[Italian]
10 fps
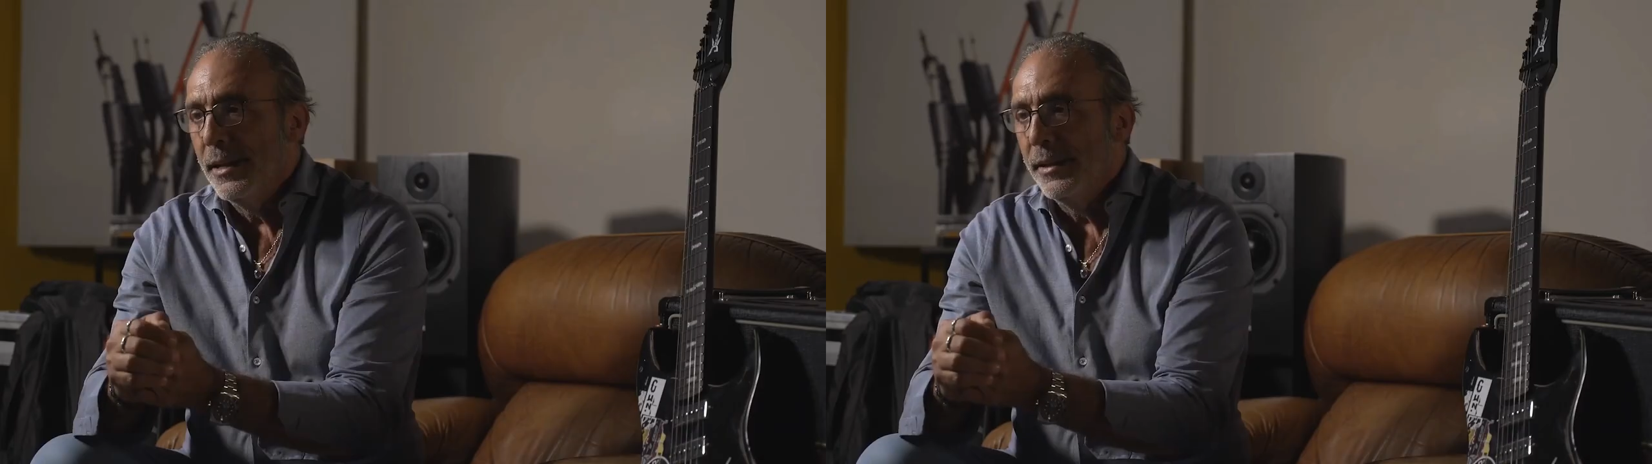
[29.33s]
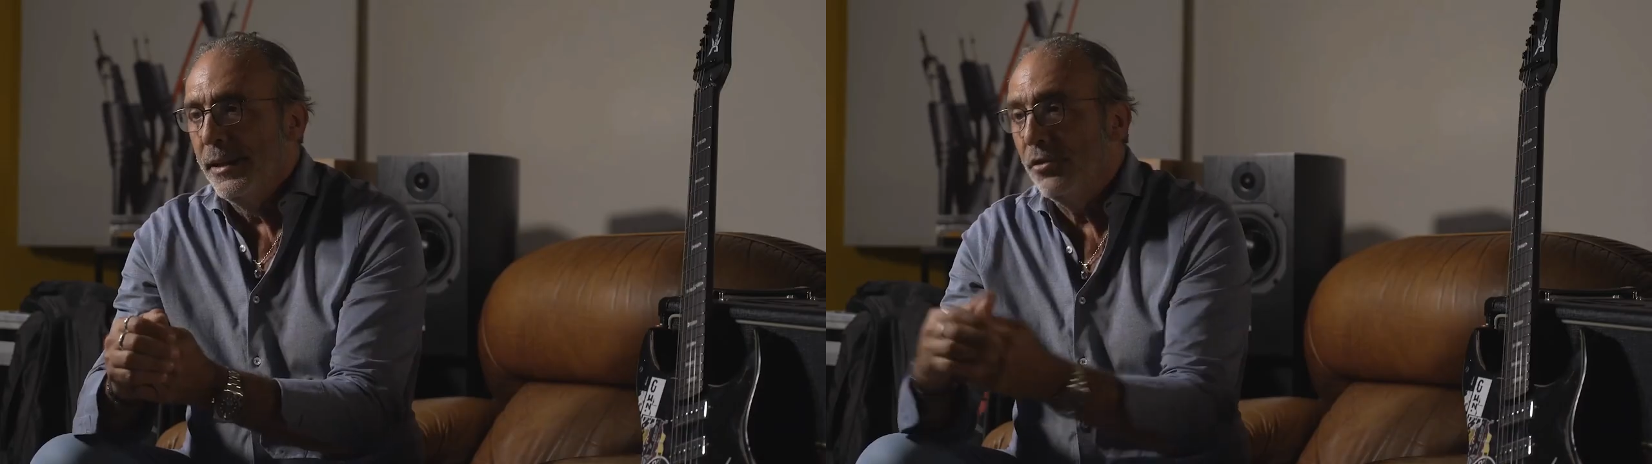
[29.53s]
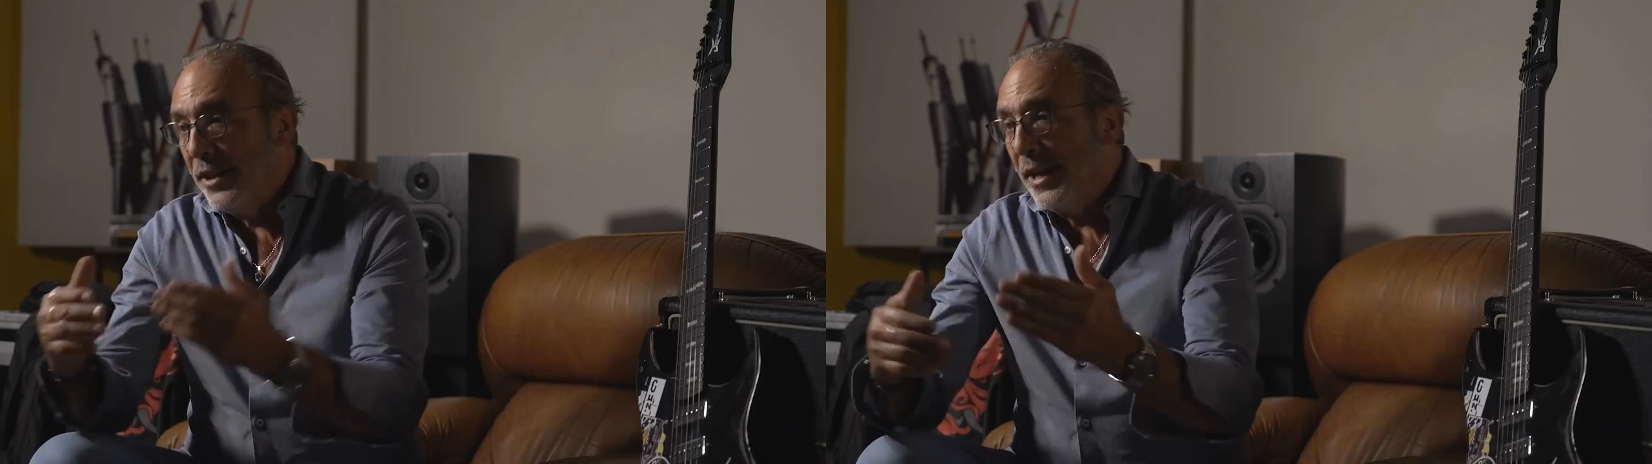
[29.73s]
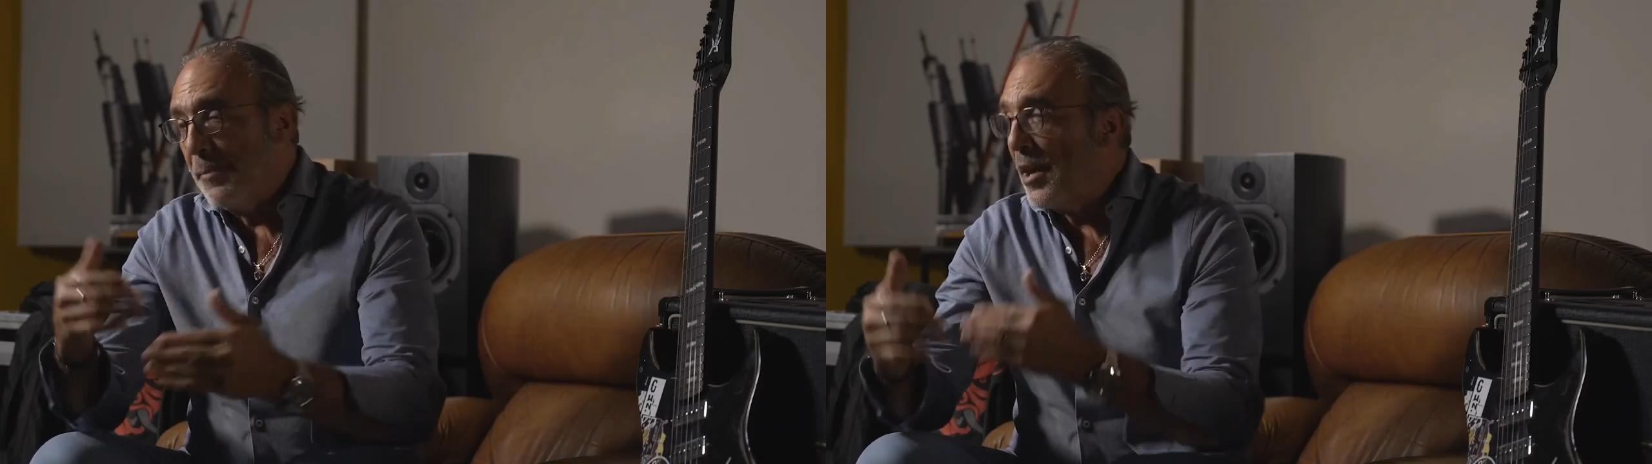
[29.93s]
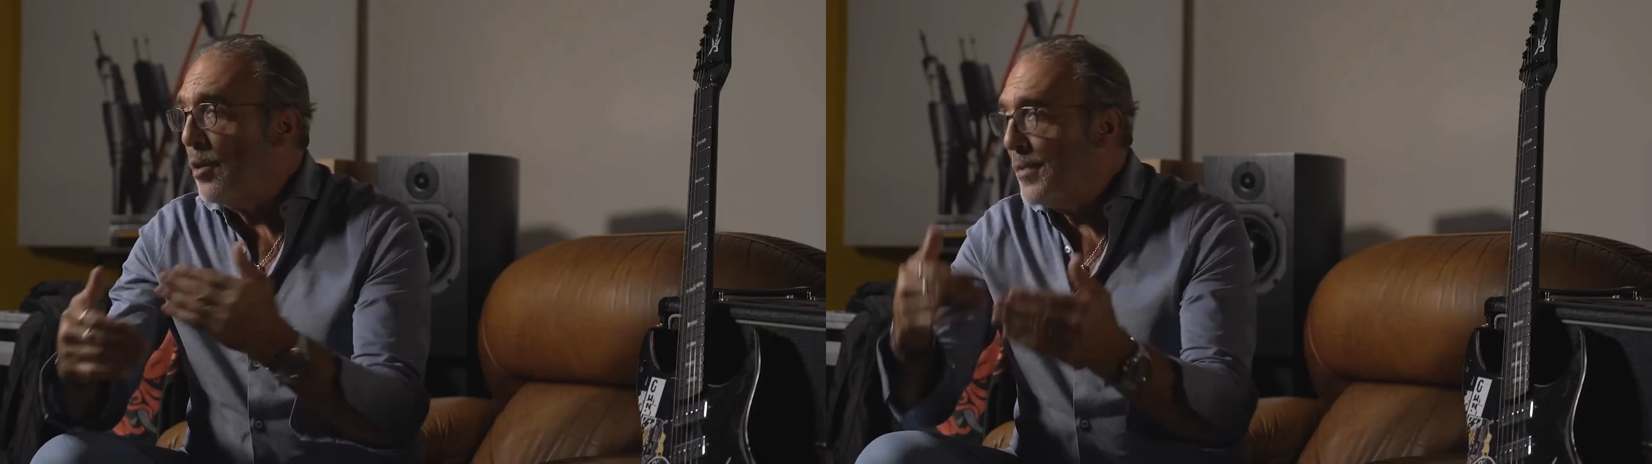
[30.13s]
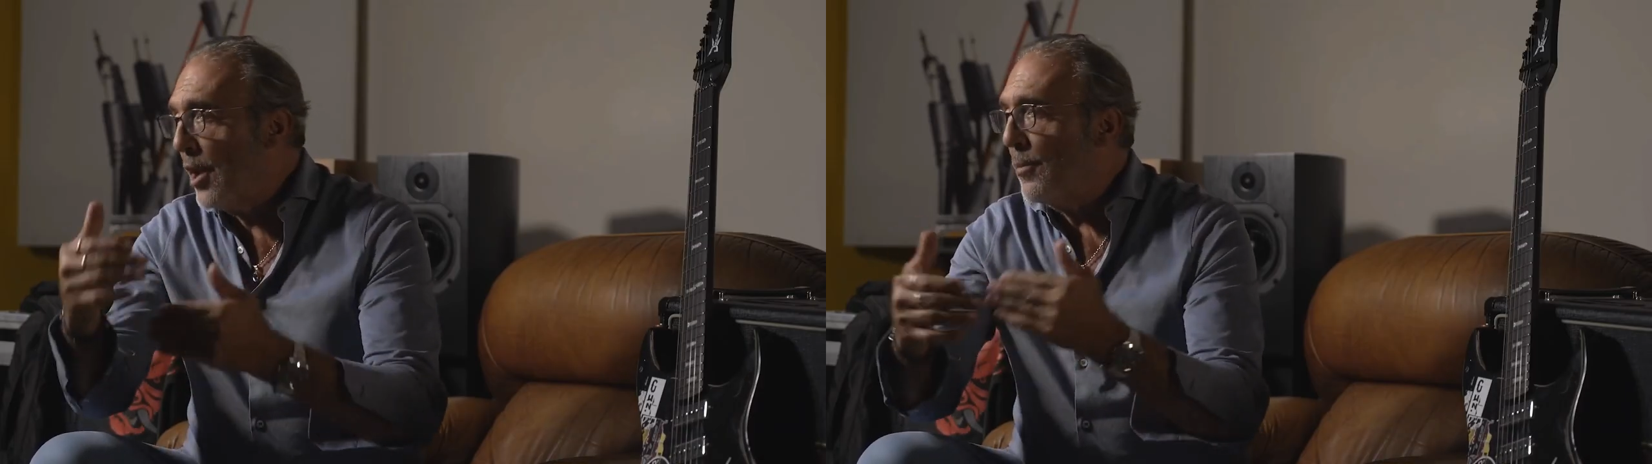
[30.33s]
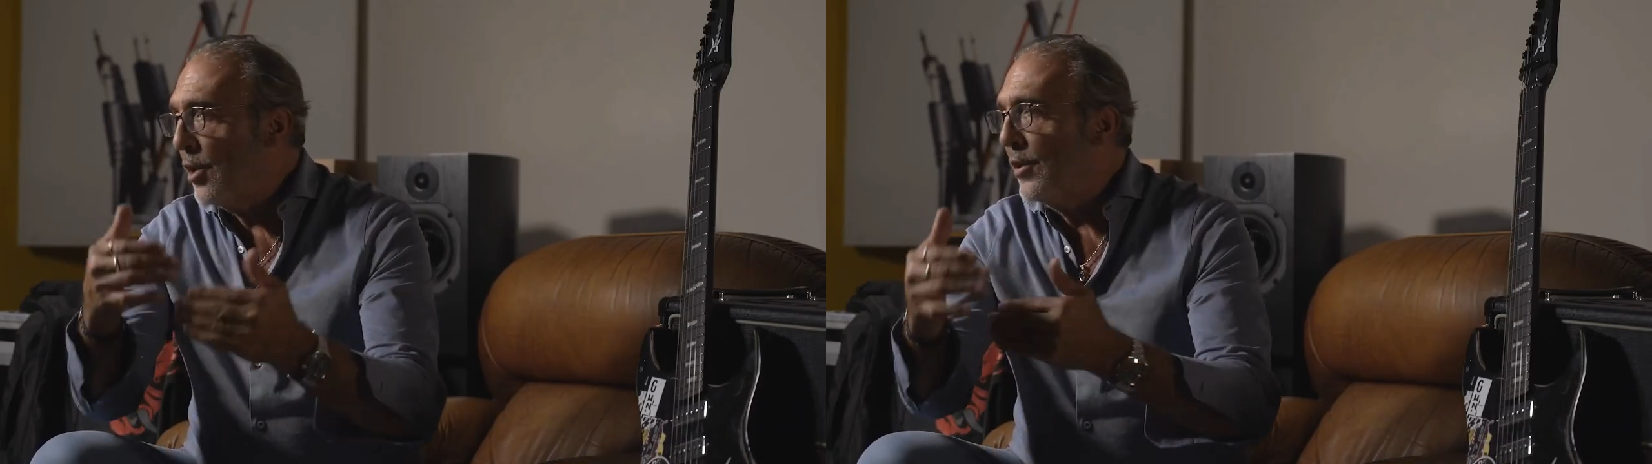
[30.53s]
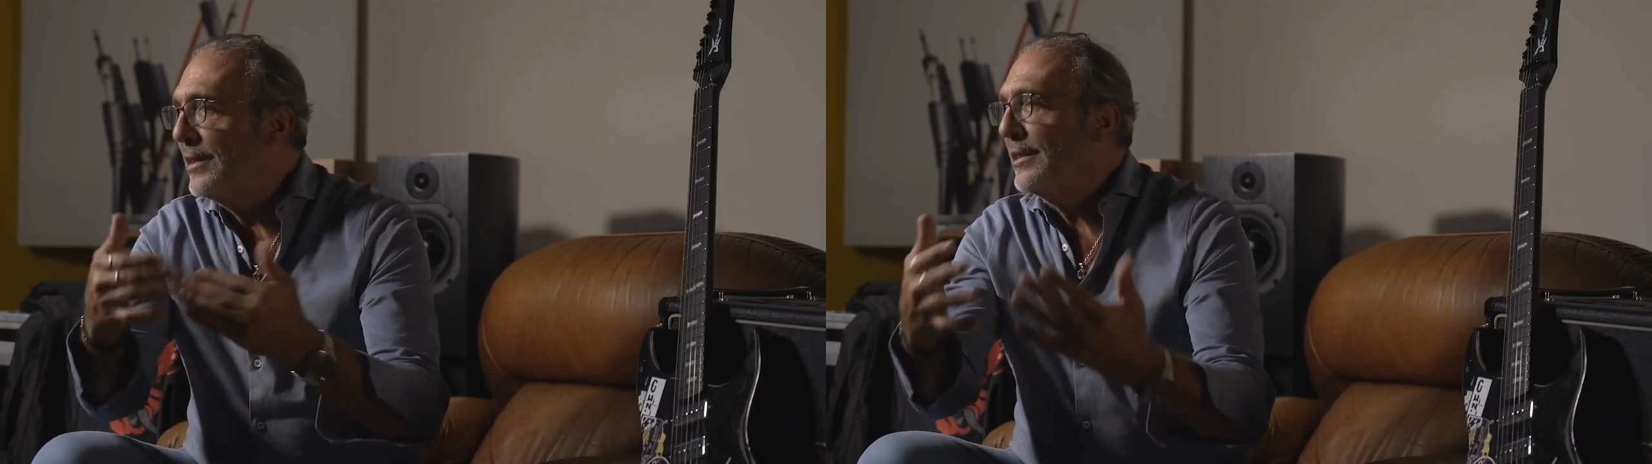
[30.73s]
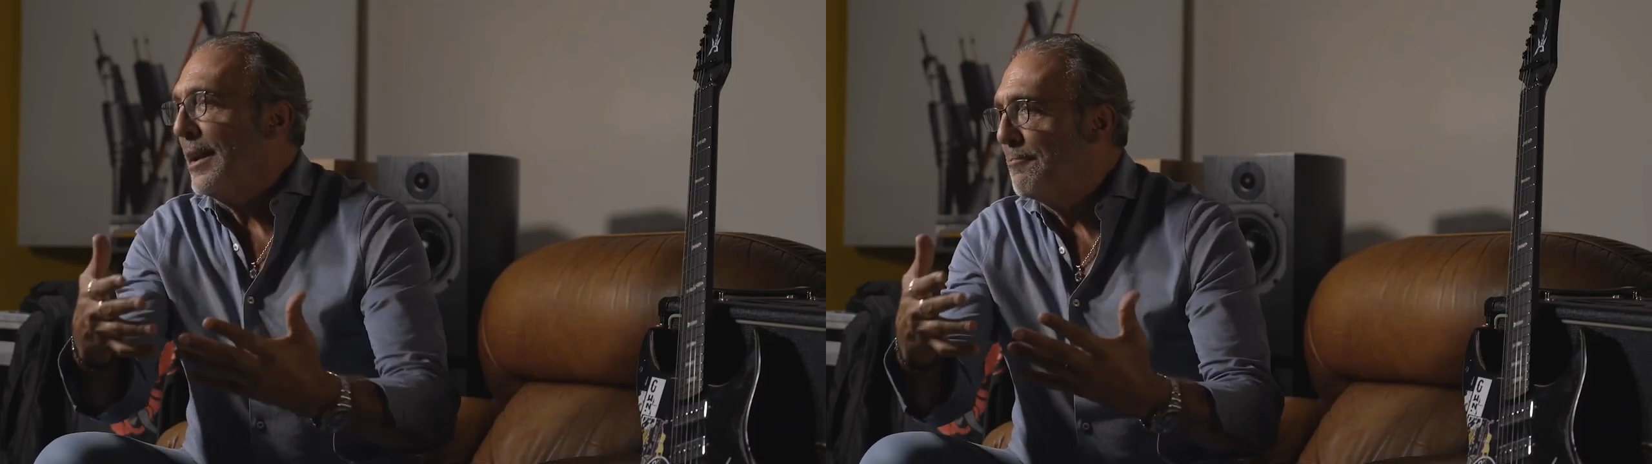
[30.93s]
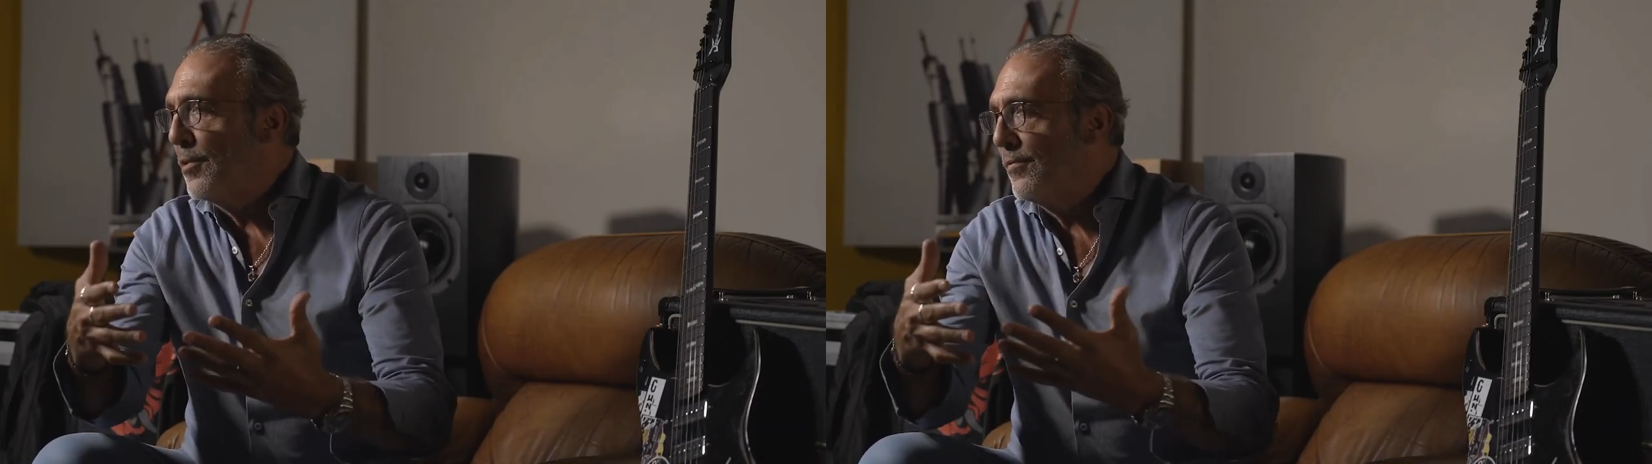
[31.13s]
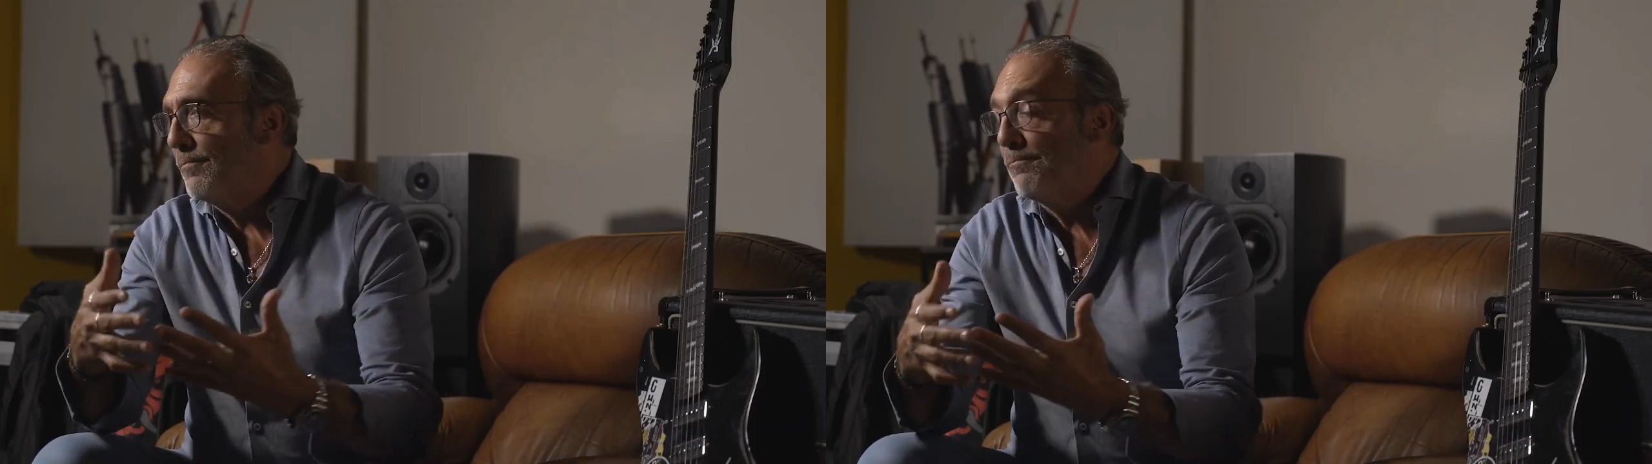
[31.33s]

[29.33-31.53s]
Devo dire che piano piano però nel tempo